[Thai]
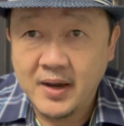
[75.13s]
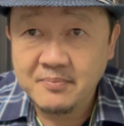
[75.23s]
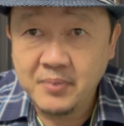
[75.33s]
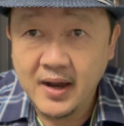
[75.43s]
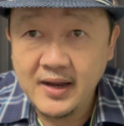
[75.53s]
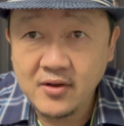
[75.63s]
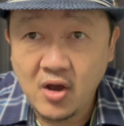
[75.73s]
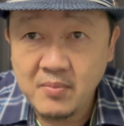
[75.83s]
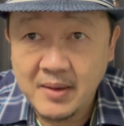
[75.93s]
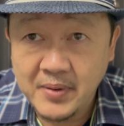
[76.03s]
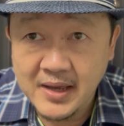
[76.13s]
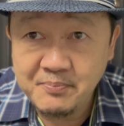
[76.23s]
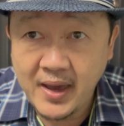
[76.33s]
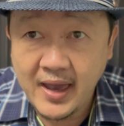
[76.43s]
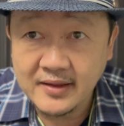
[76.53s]
เปิดเผยแล้วก็มาเผย
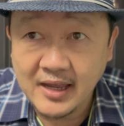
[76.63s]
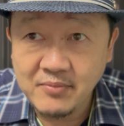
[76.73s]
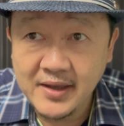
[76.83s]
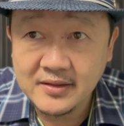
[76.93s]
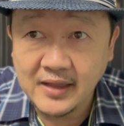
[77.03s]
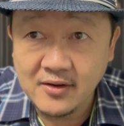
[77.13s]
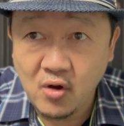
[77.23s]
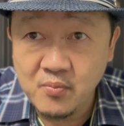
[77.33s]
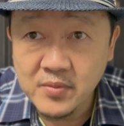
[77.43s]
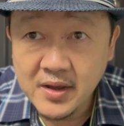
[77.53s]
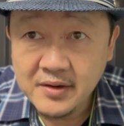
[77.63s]
แพร่ทำให้สังคม